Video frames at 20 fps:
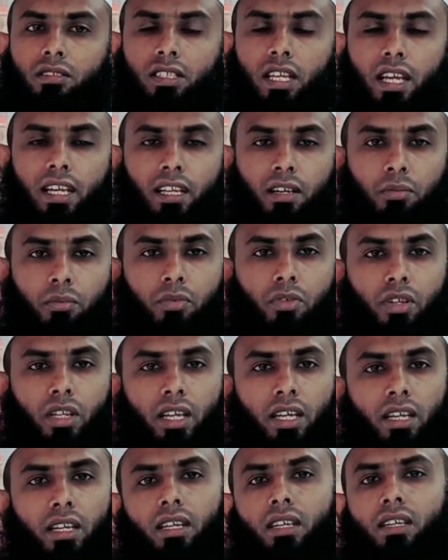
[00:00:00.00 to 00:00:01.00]
সাইন আপ করে
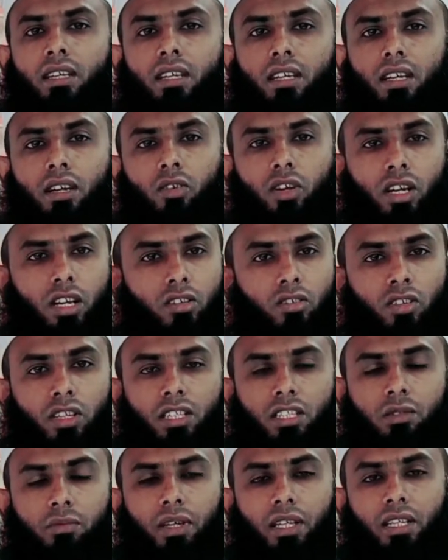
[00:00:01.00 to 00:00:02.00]
অর্ডার করে
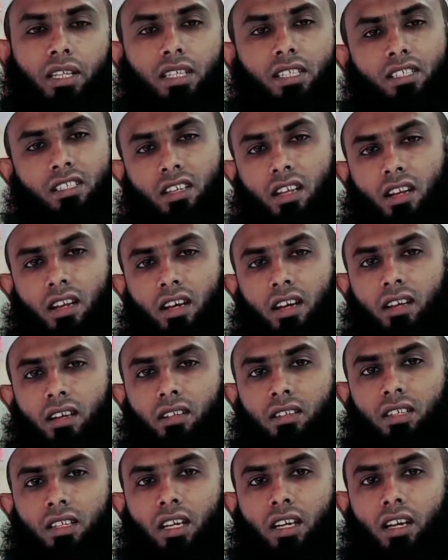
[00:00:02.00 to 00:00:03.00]
দিবেন ইনশাল্লাহ
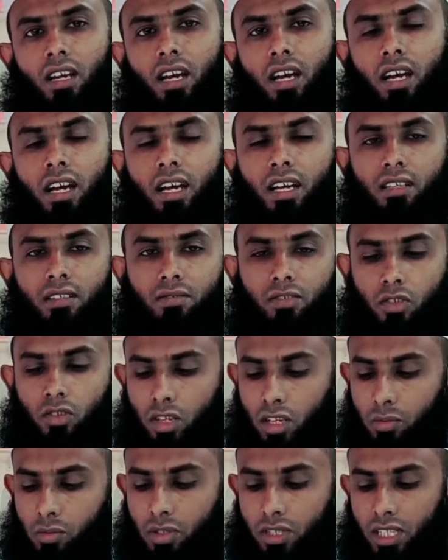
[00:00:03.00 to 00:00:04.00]

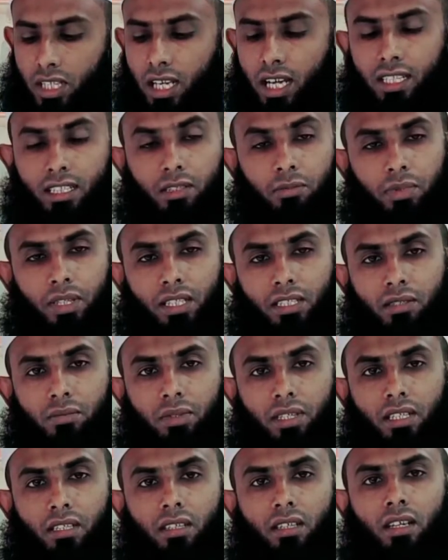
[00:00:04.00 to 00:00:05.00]
ঘরে বসে হাতে পেয়ে
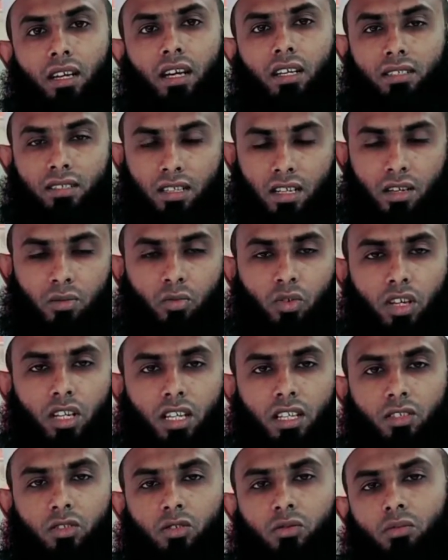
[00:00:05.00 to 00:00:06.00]
যাবেন আসসালামু
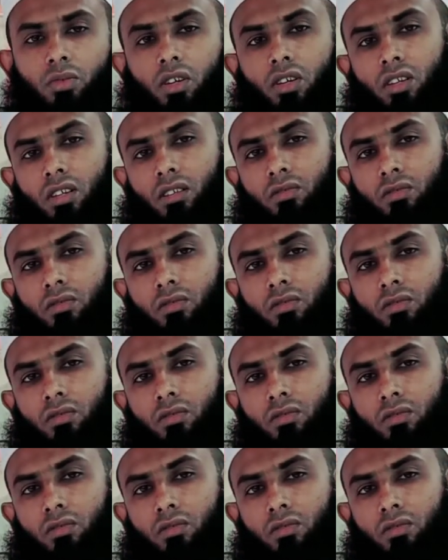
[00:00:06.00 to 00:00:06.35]
আলাইকুম আ